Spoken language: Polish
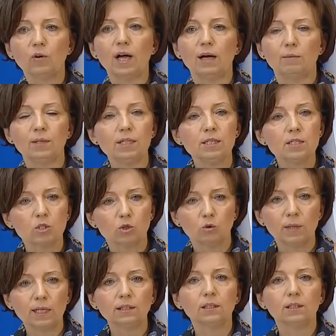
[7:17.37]
aby
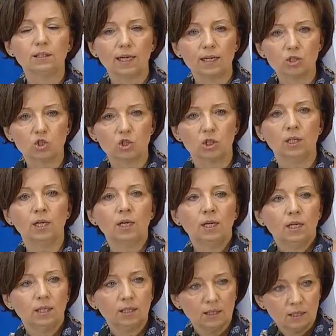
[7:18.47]
instrumenty tarczy
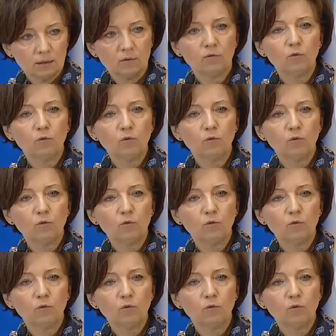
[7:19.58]
y,